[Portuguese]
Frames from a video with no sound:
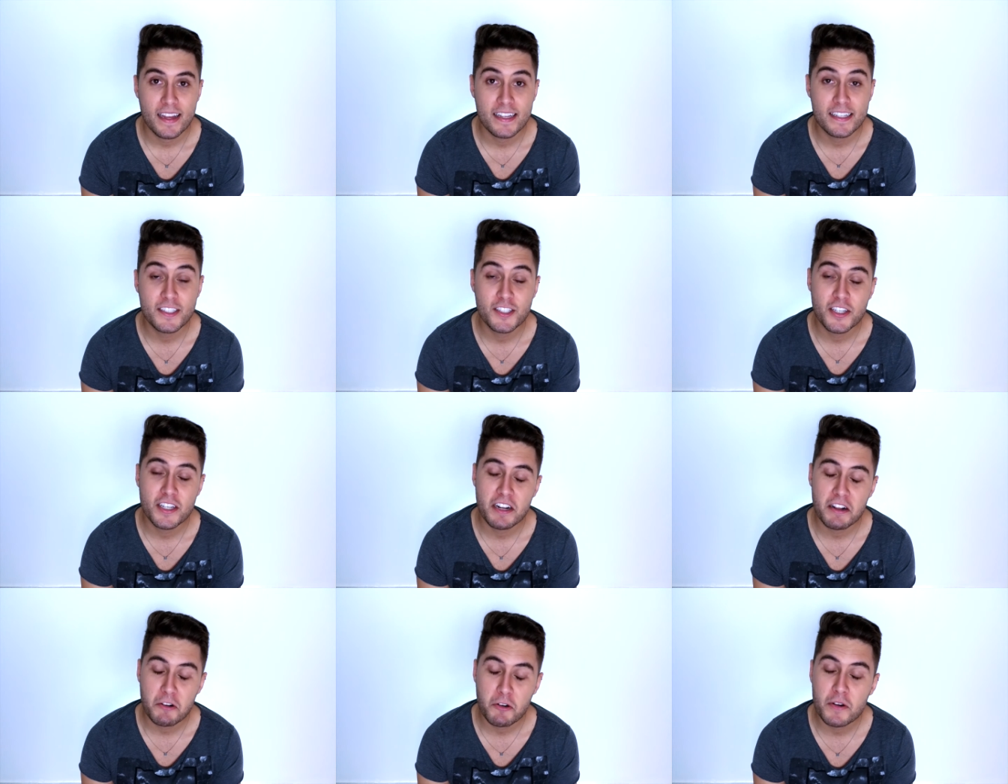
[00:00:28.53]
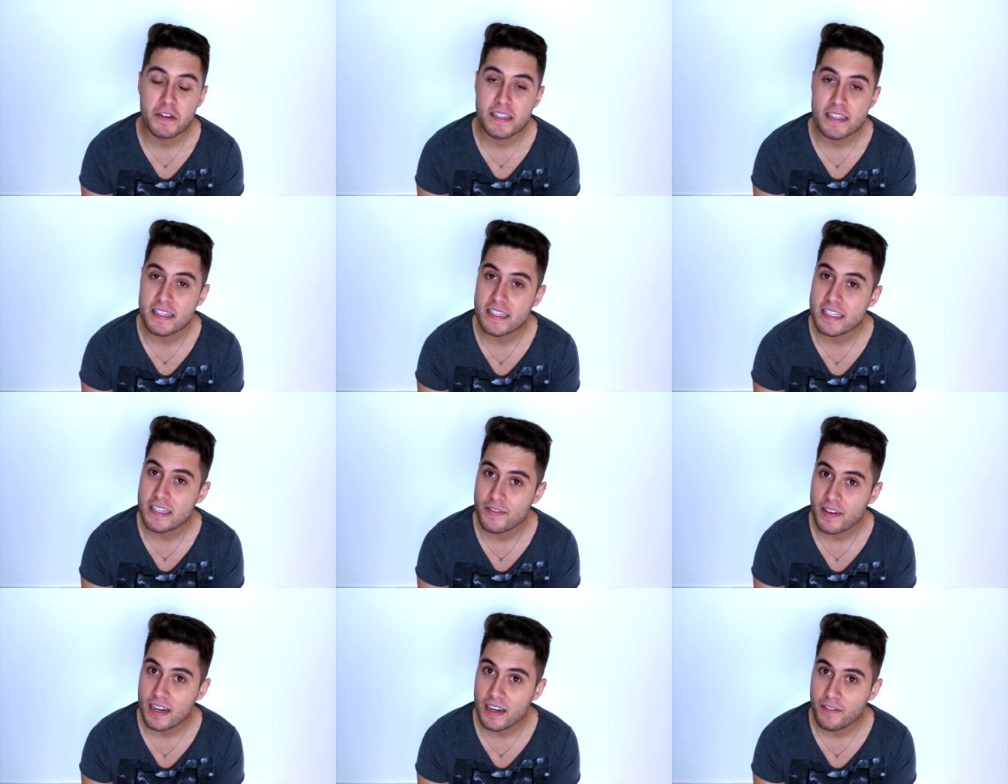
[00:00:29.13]
e tira coisas que
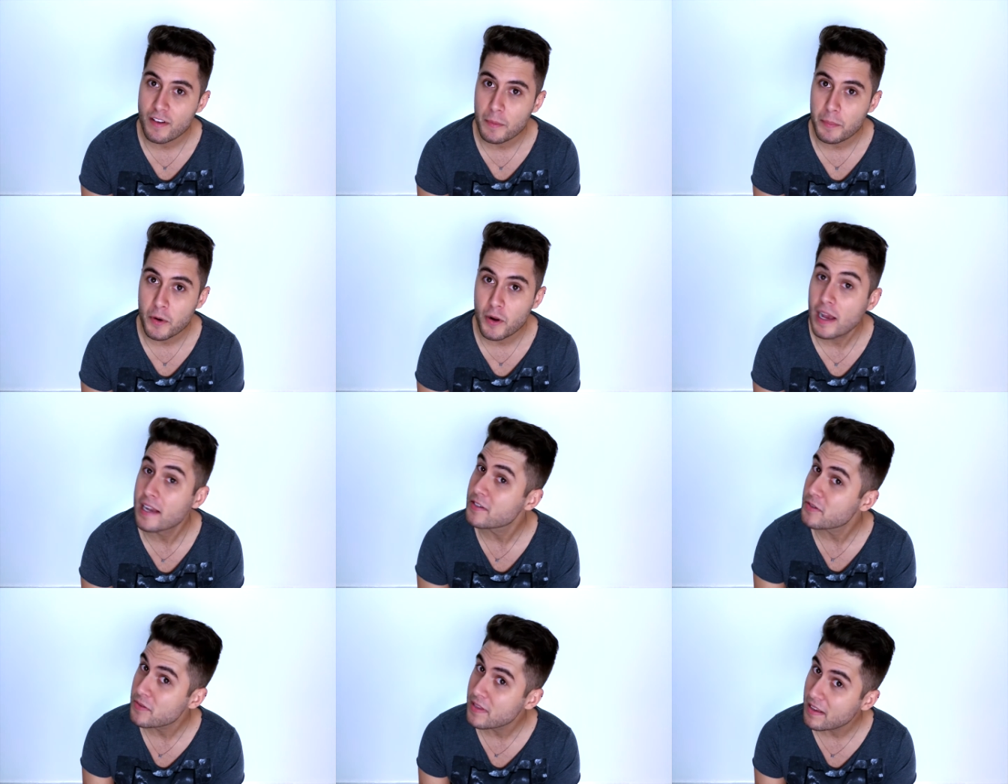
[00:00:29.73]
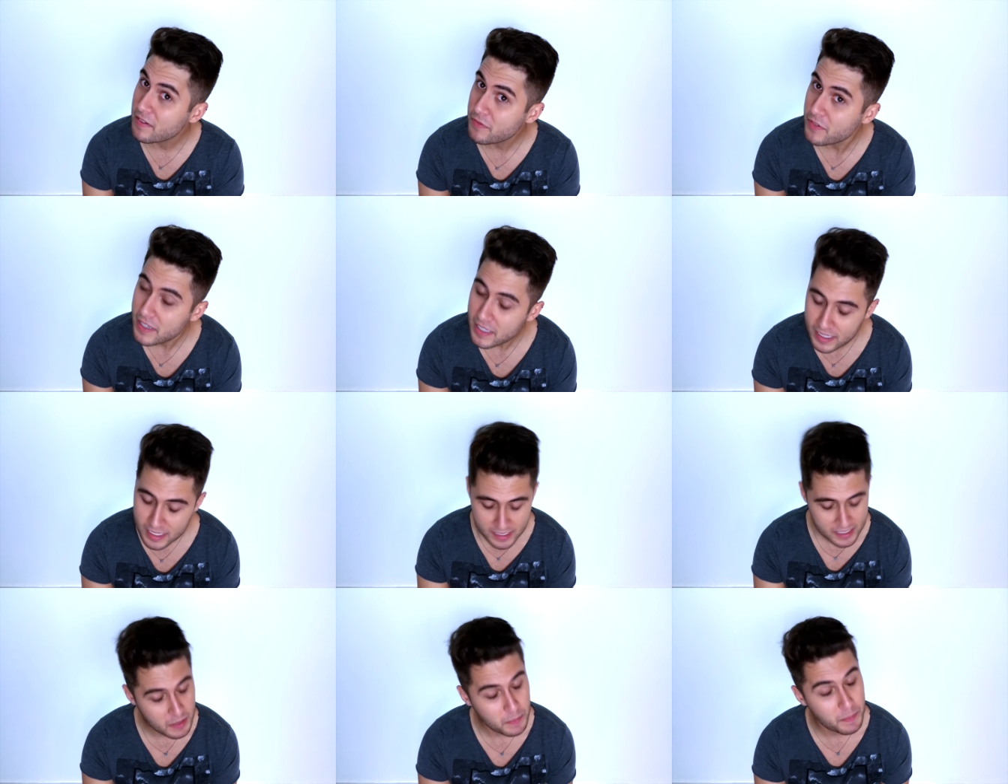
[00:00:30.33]
você vai levar pro resto da
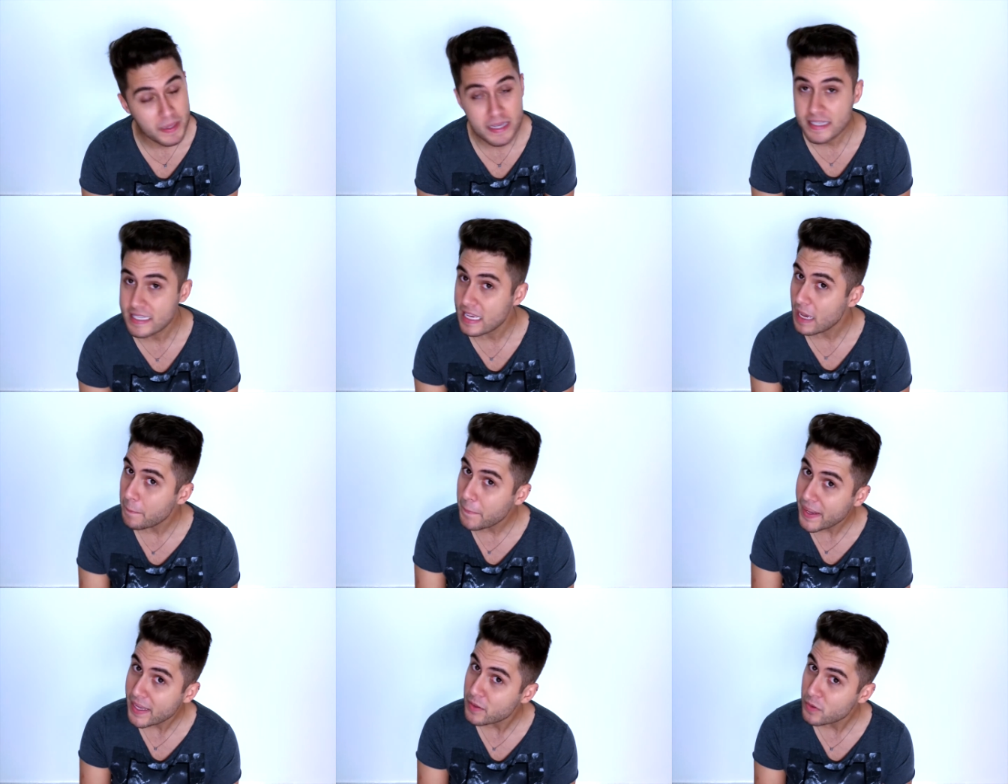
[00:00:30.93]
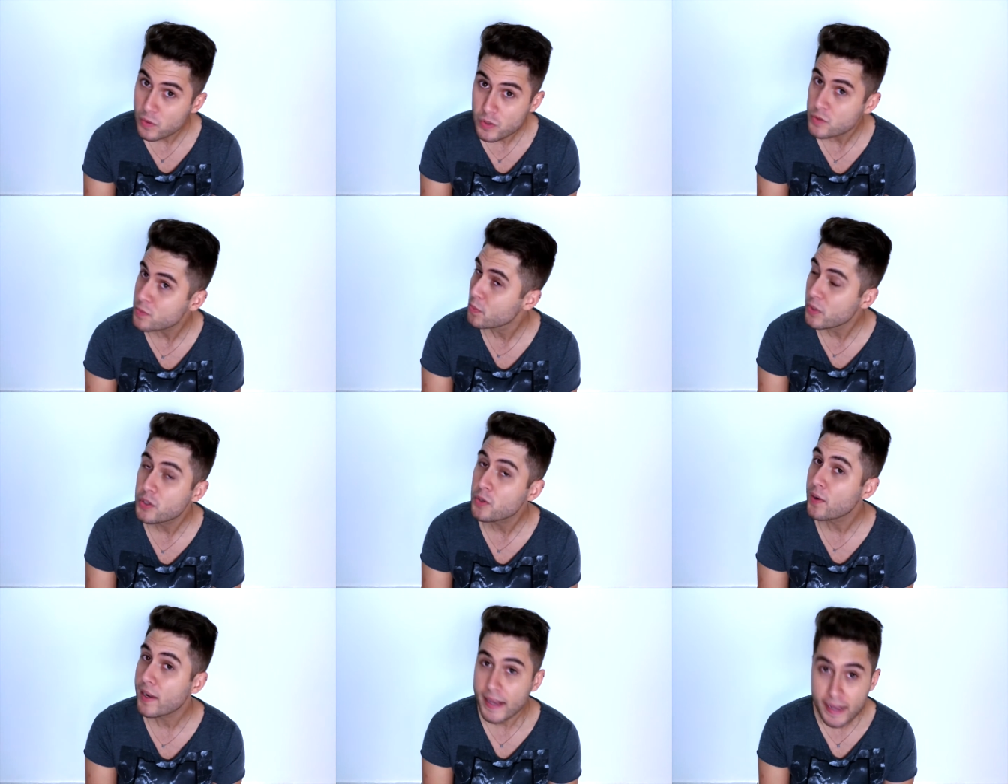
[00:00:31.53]
vida, assim, pensamentos
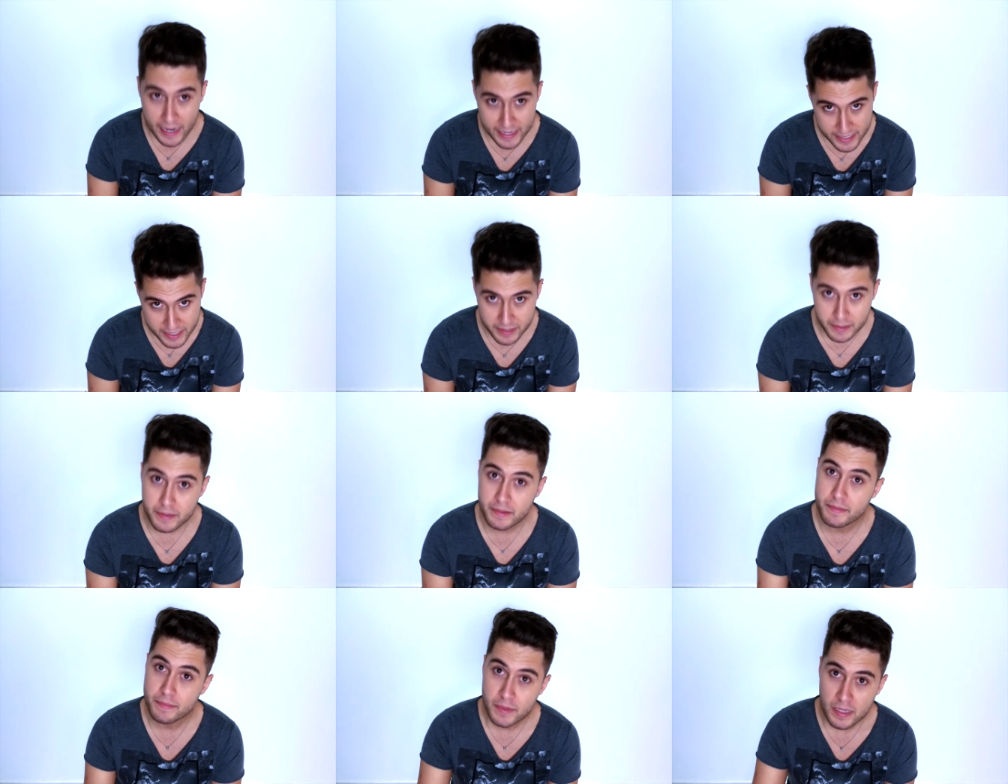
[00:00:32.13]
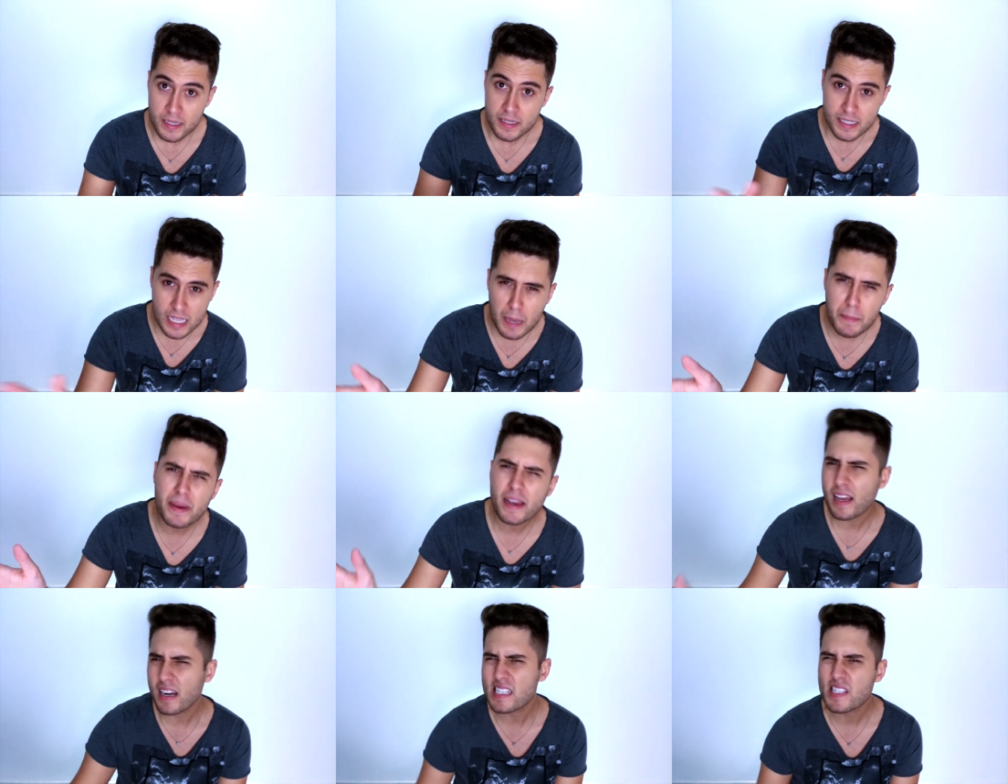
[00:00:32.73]
muito legais que,
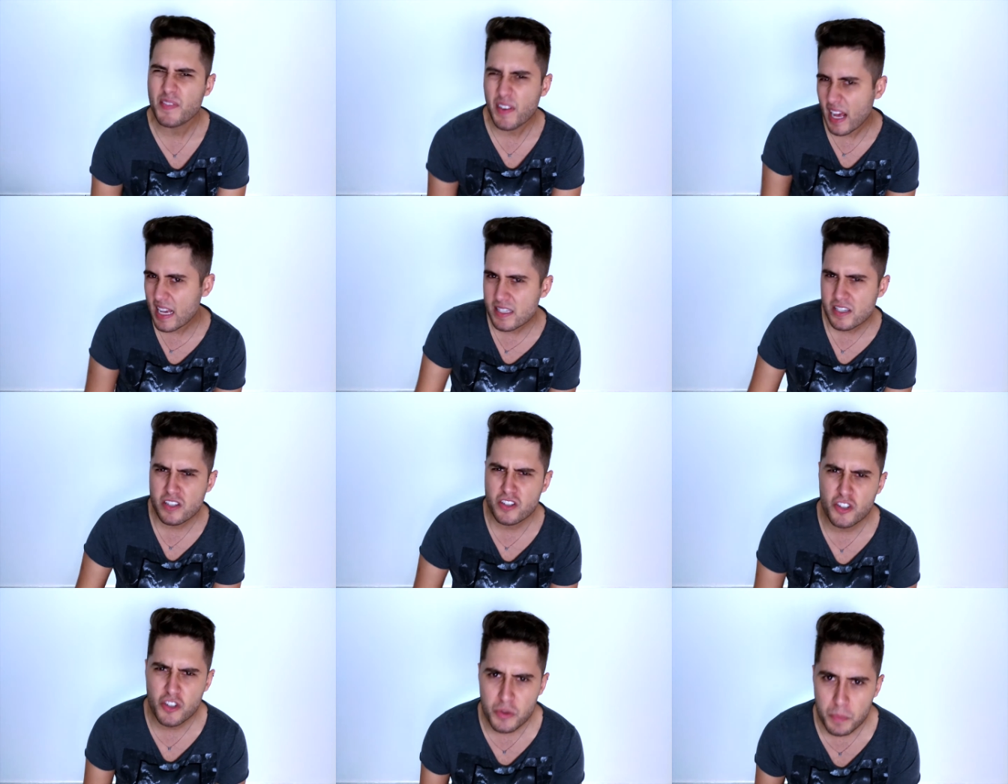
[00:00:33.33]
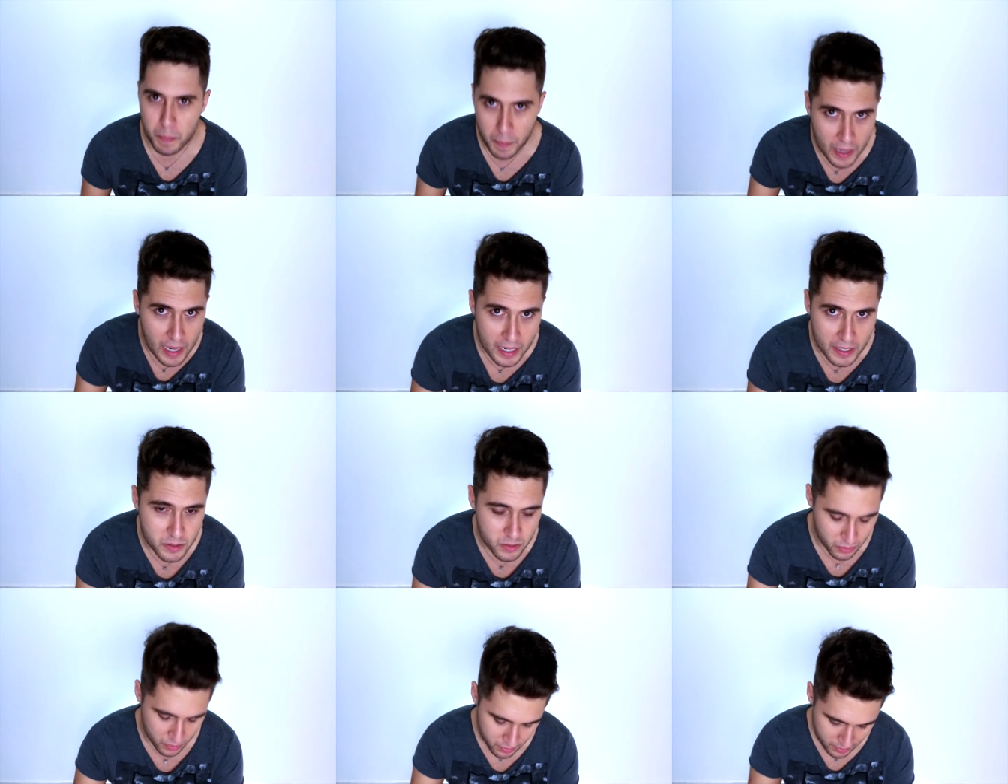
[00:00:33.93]
sabe aquelas frases de
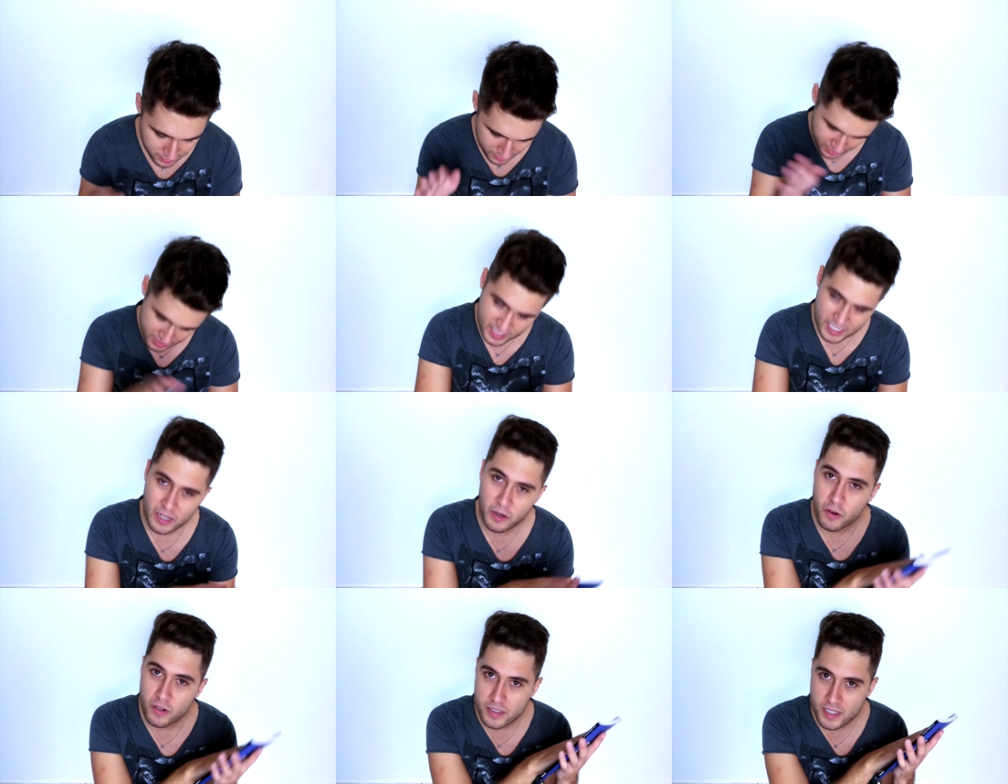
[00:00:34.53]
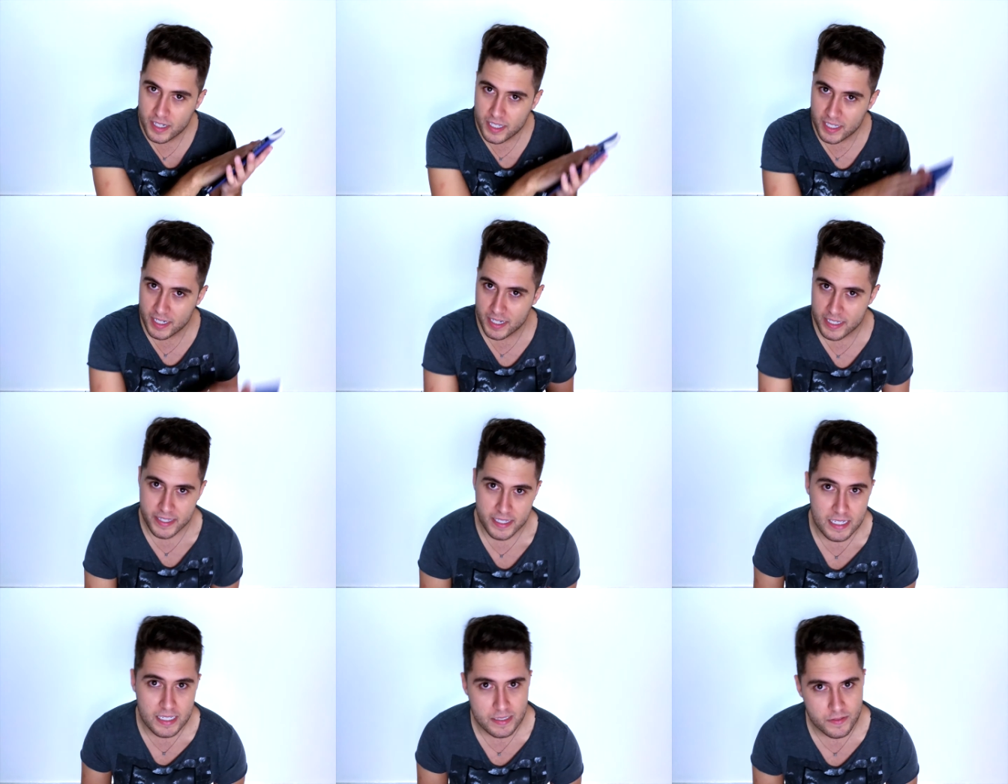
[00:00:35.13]
impacto? Você encontra aqui
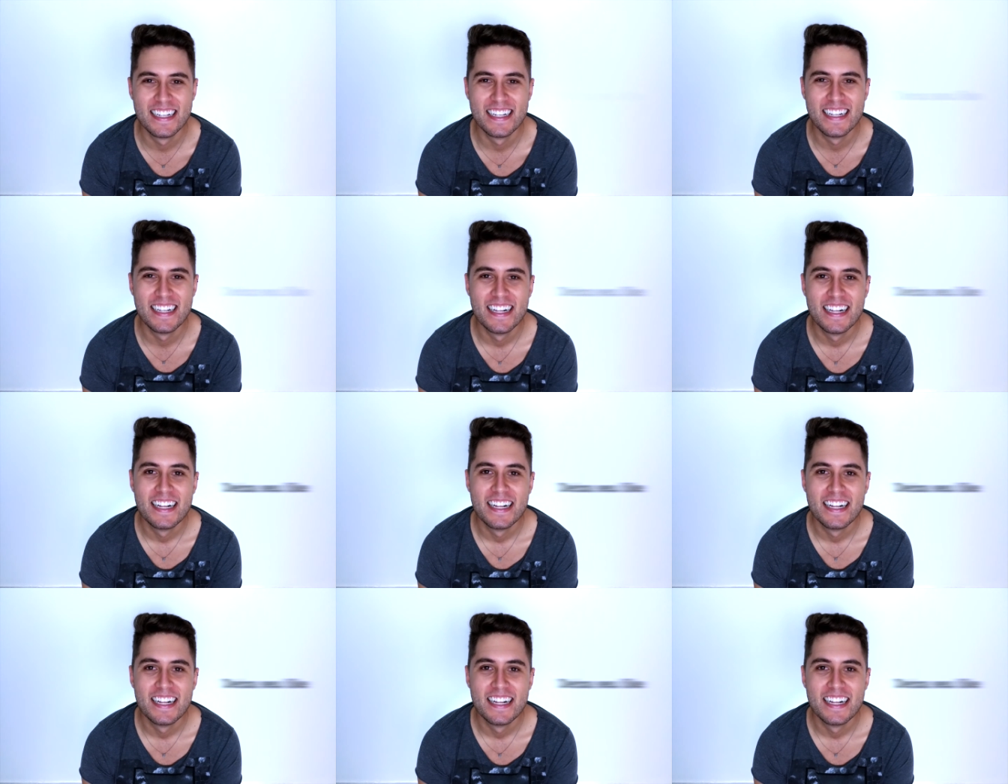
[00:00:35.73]
nesse livro.